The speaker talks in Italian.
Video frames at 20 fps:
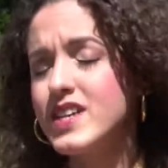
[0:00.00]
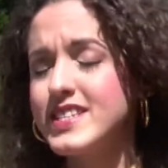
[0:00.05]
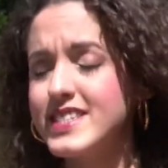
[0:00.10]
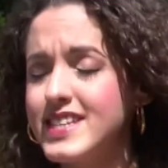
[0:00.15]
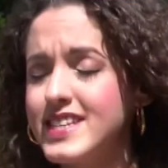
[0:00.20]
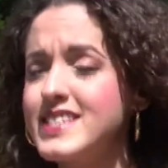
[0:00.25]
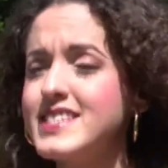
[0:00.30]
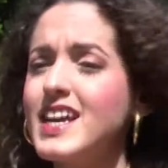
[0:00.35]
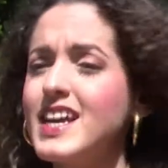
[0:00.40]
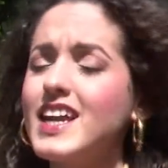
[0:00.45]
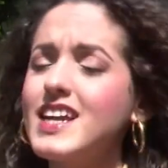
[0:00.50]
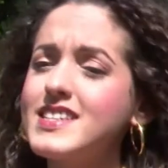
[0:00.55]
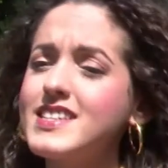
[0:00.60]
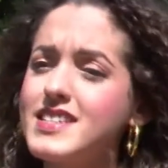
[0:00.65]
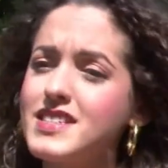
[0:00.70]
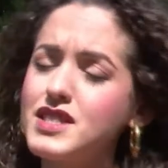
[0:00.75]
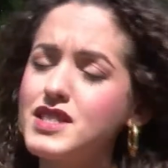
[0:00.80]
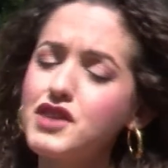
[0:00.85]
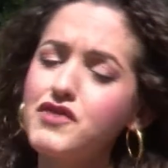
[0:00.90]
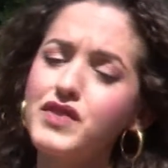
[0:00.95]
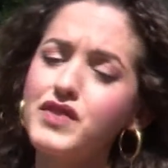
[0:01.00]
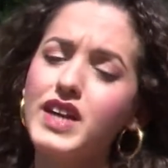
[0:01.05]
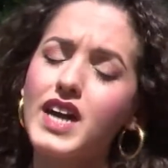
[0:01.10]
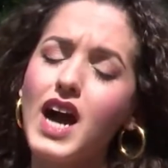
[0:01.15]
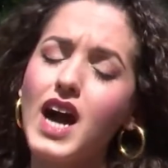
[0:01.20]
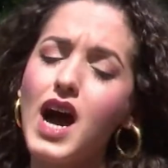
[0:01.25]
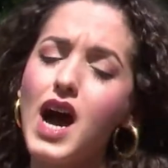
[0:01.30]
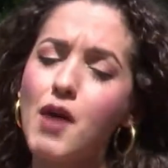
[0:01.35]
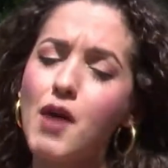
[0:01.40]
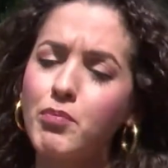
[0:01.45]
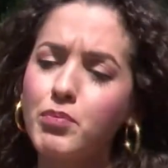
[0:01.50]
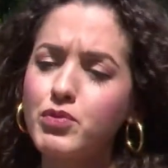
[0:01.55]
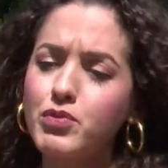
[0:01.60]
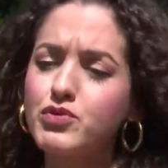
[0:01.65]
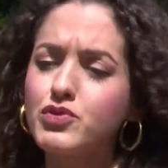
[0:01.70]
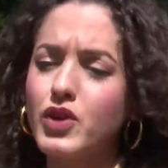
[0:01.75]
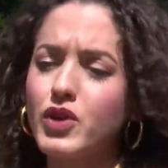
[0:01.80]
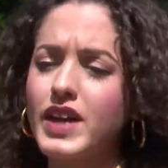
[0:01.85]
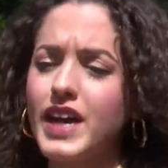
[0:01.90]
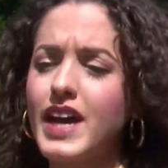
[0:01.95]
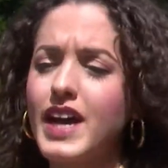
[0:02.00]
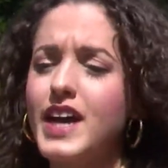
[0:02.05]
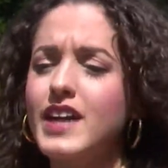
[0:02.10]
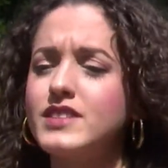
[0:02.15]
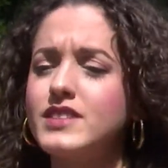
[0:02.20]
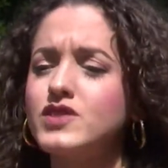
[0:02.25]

Essenziale significa appunto che